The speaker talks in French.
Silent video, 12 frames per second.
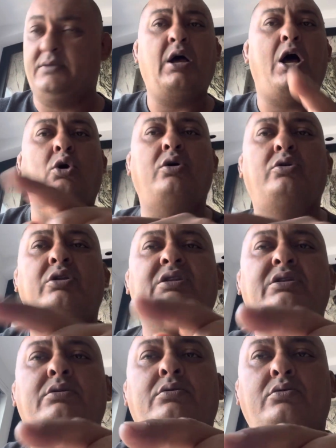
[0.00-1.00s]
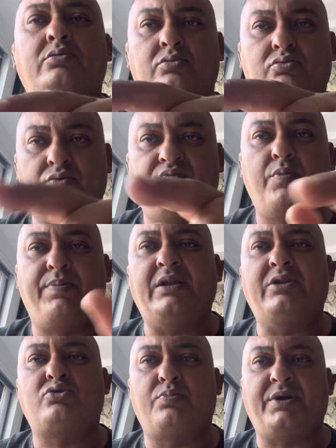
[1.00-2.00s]
Alors, euh, il faut
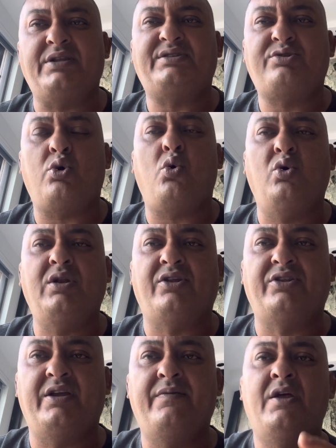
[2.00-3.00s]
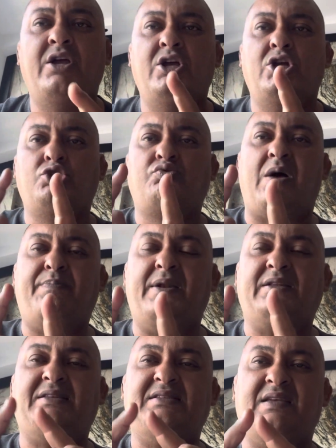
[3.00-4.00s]
parler de son prédécesseur, Hollande. Hein. Je vous
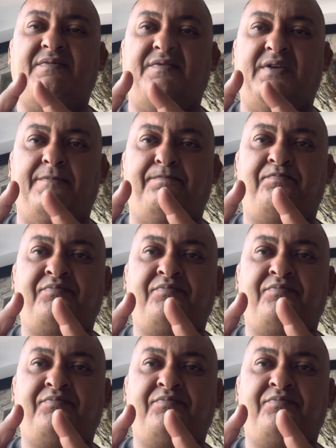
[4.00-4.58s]
rappelle qu'ils avaient...